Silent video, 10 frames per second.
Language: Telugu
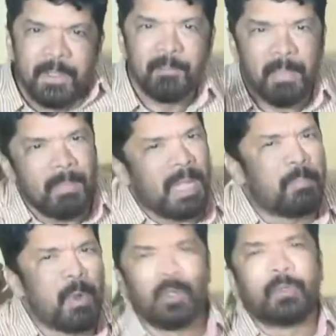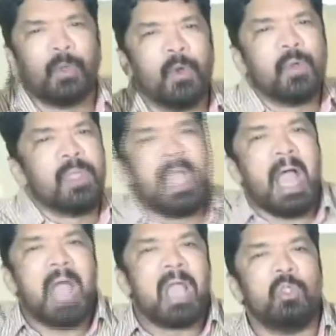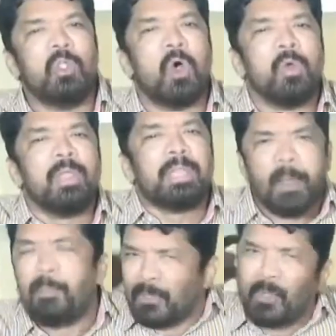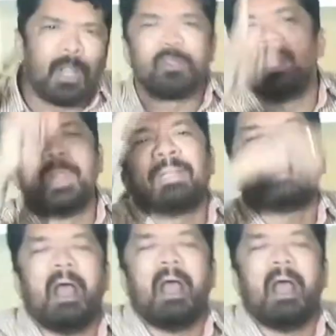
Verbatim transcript: మిమ్మల్ని పొగుడుతూ ఆ గుడిలో నేను పొద్దుళ్ళను కూడా పెడతా